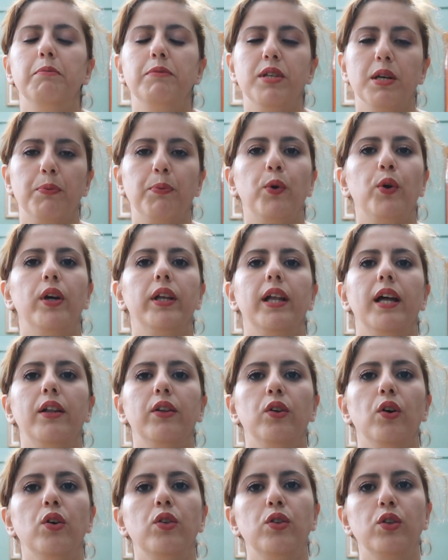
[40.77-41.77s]

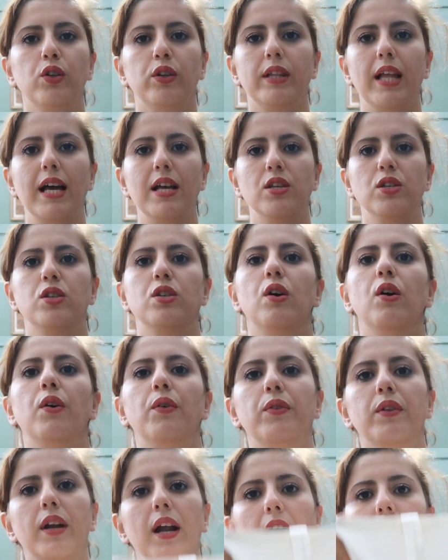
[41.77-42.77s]
Japonya'dan döndükten
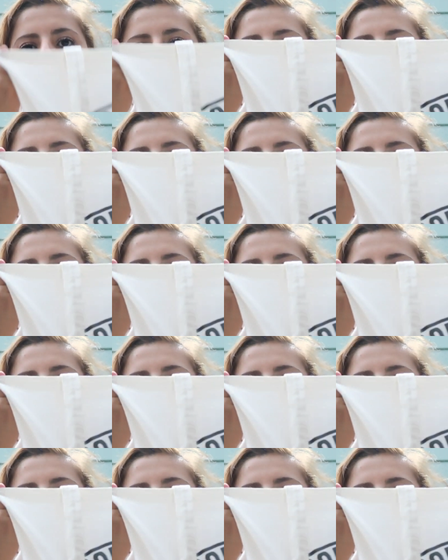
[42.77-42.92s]
sonra